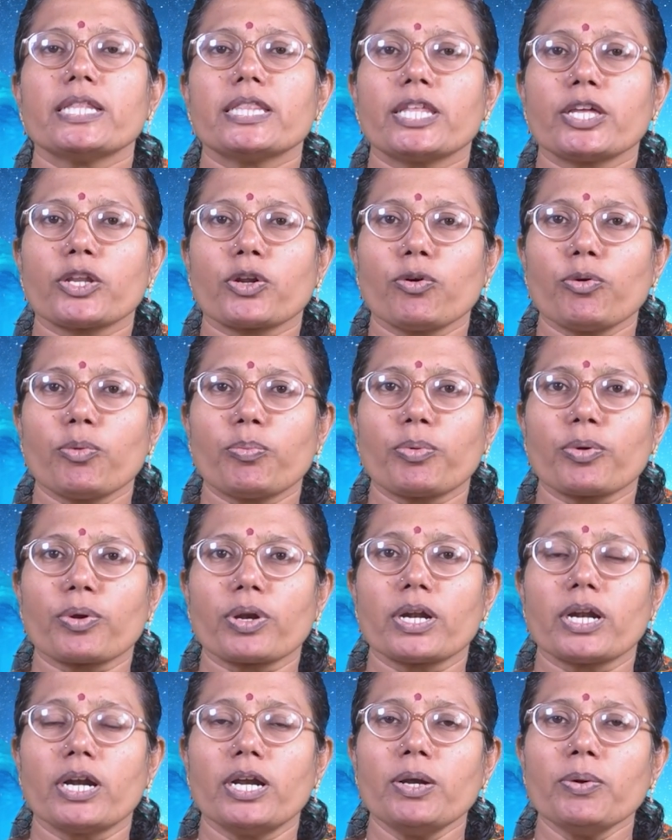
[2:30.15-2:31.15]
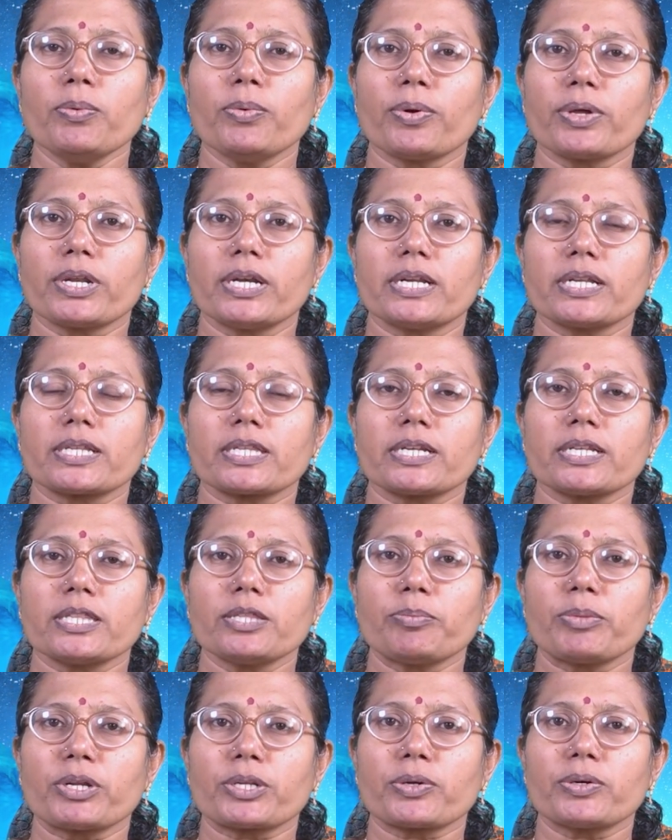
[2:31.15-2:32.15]
திரவ பொருள்கள்
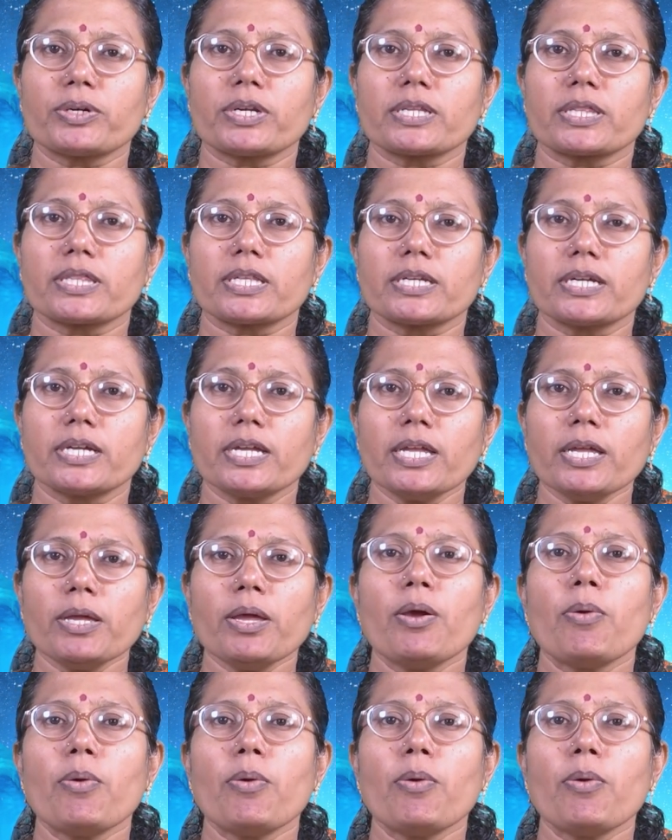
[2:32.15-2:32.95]
ஓரிடத்திலிருந்து மற்றொரு இடத்திற்கு